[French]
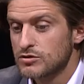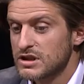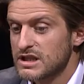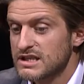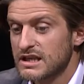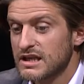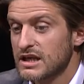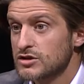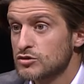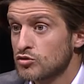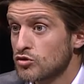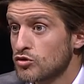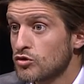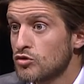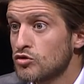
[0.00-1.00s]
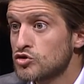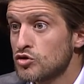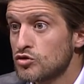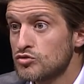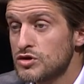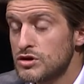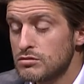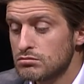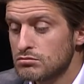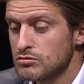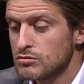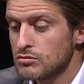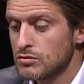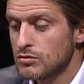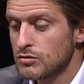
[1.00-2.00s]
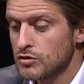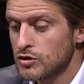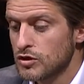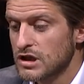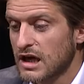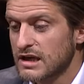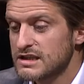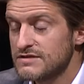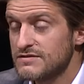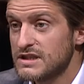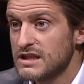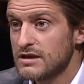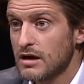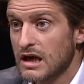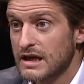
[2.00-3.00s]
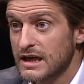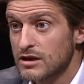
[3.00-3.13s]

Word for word: de dessins d'arche. Donc aujourd'hui, notre activité à